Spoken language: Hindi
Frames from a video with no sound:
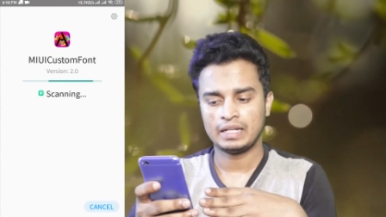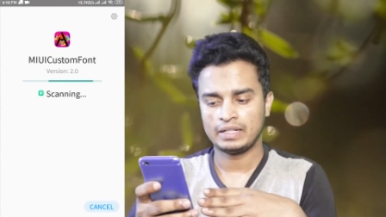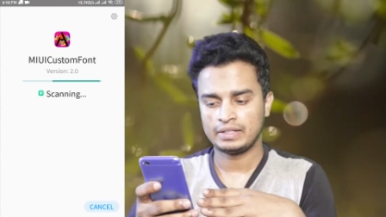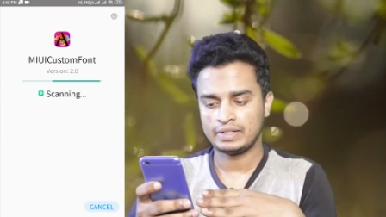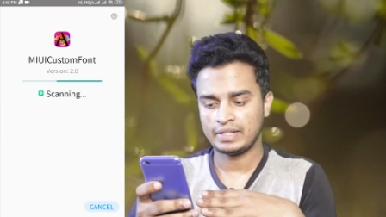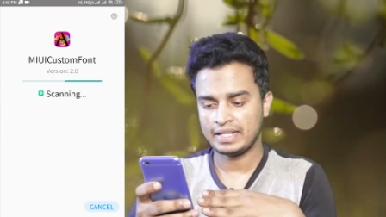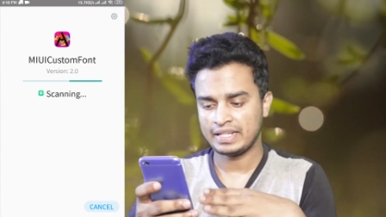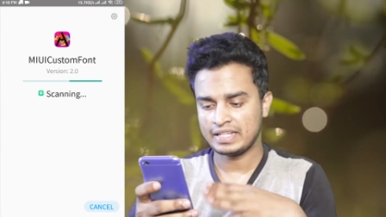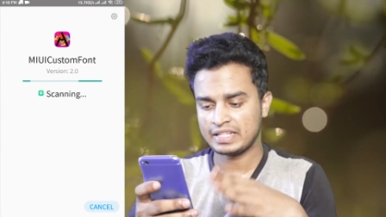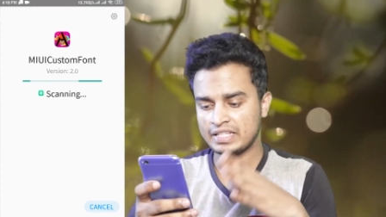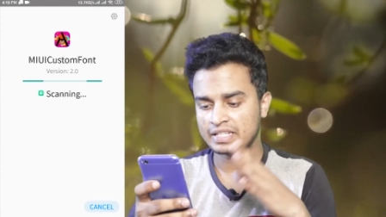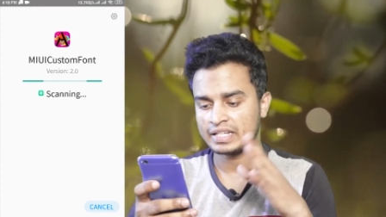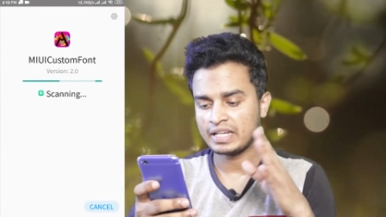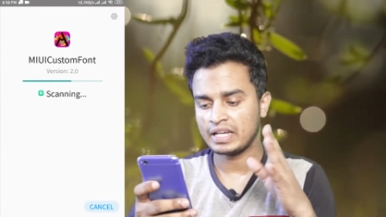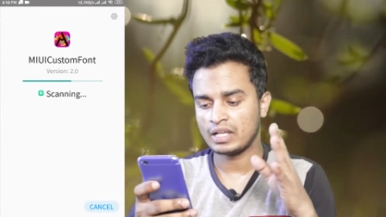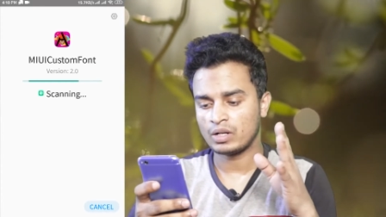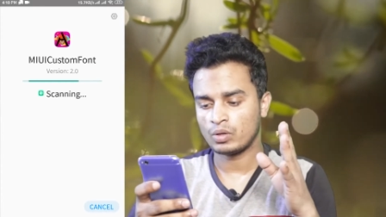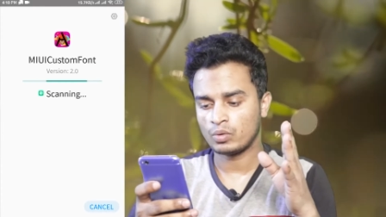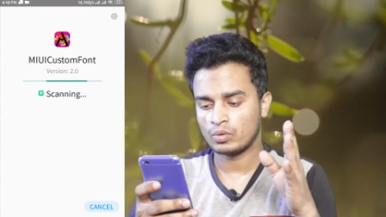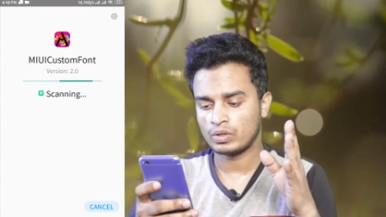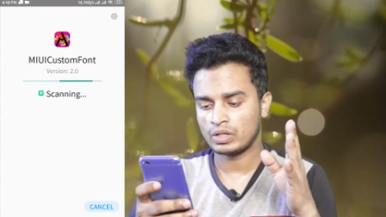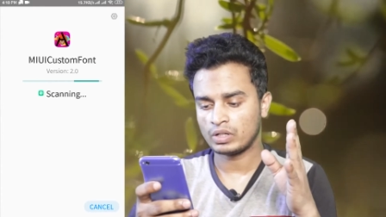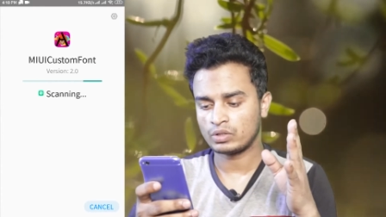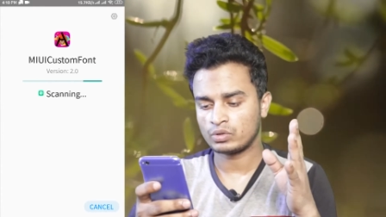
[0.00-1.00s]
ये स्कैन
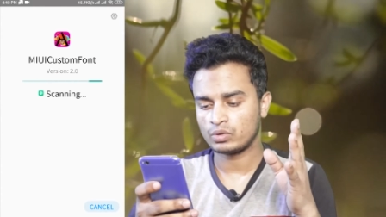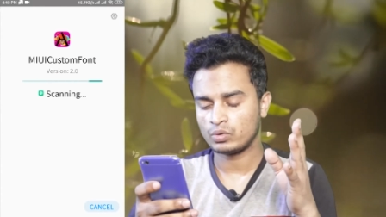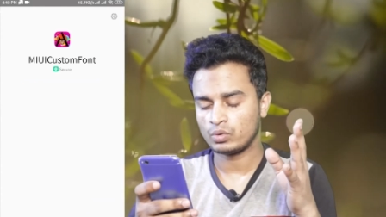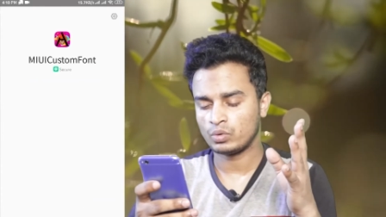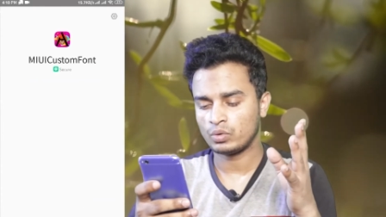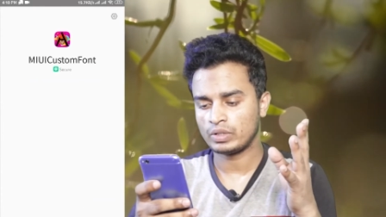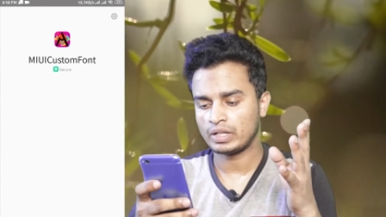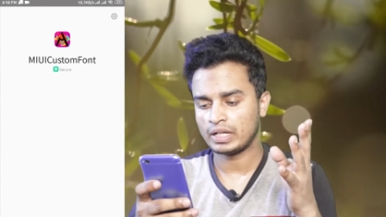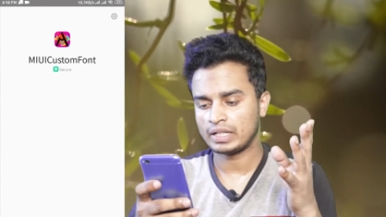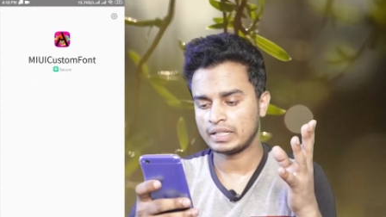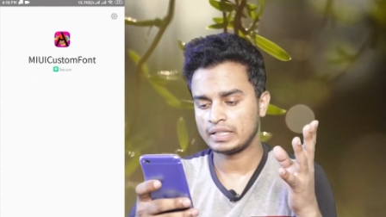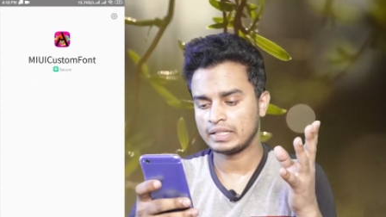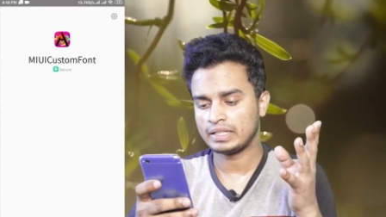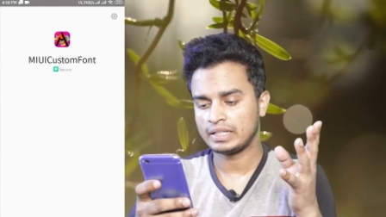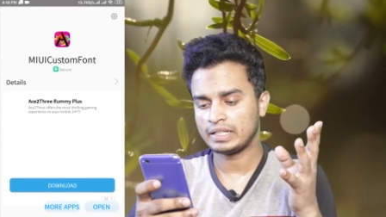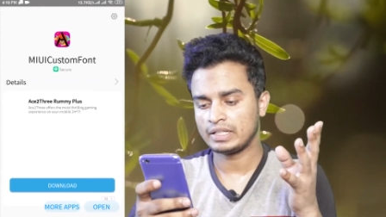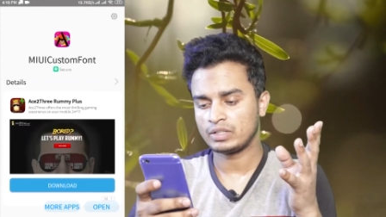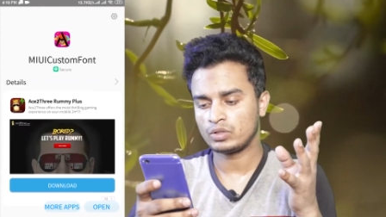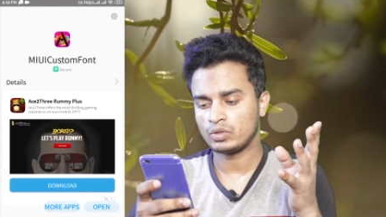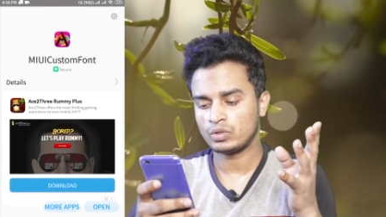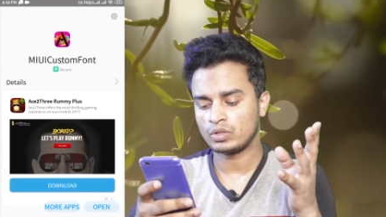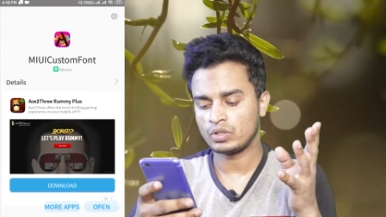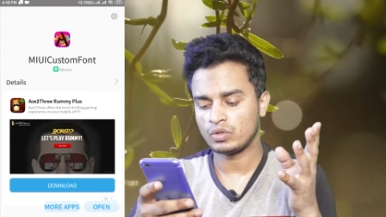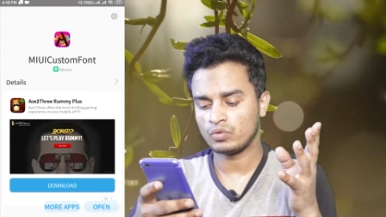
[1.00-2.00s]
होना शुरू हो जाती है
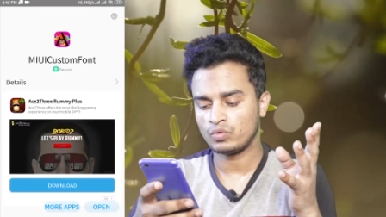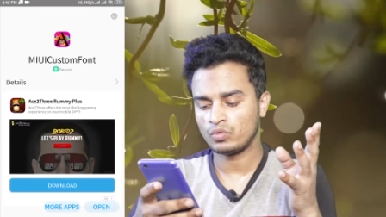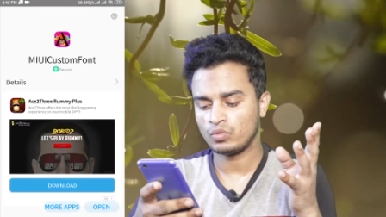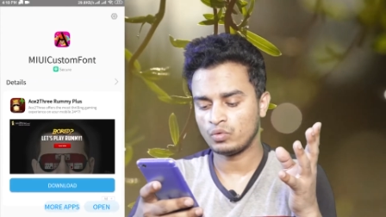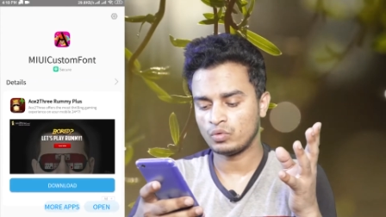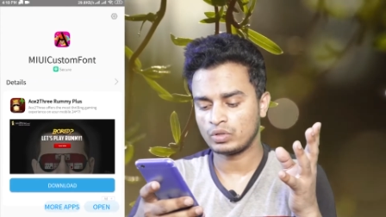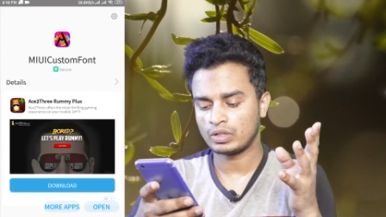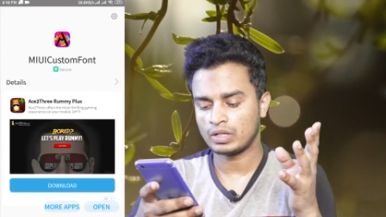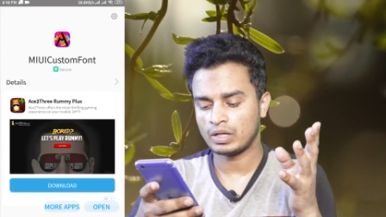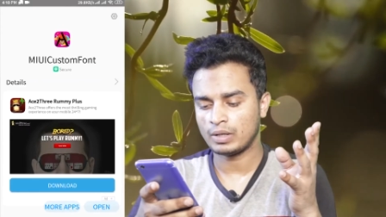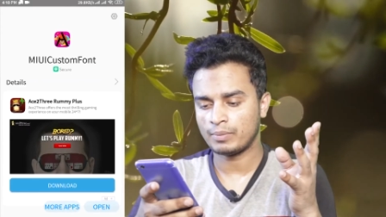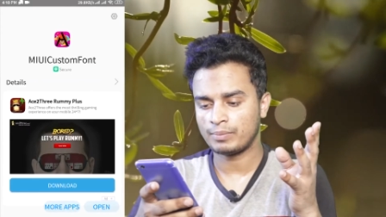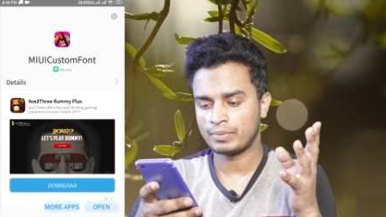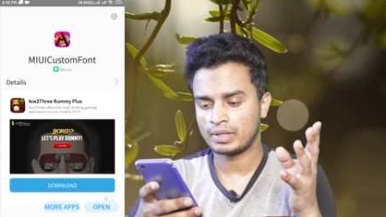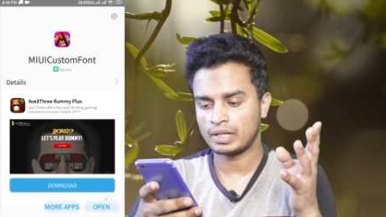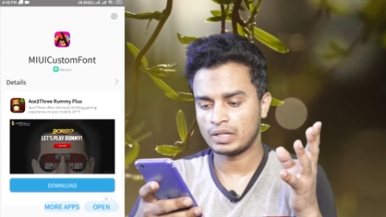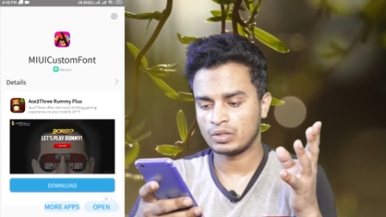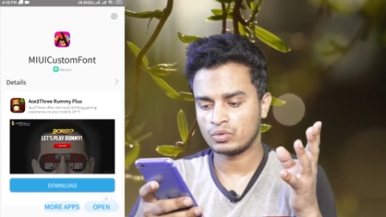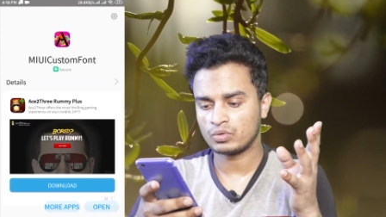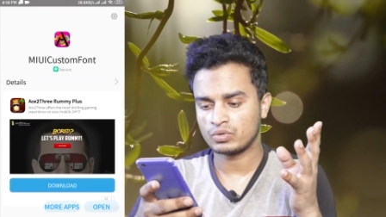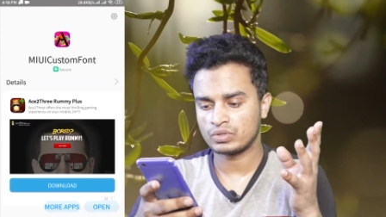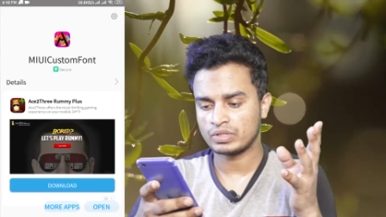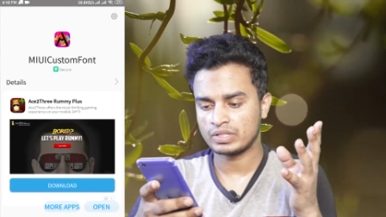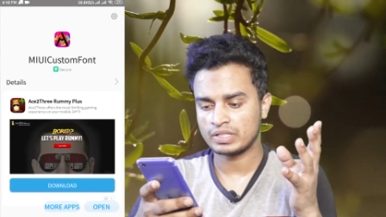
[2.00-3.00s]
क्योंकि फ़ोन का
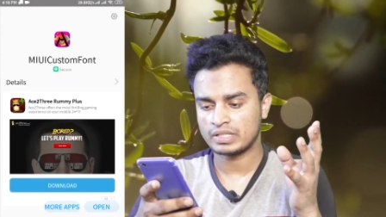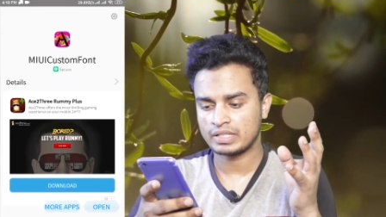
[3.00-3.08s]
अपना कुछ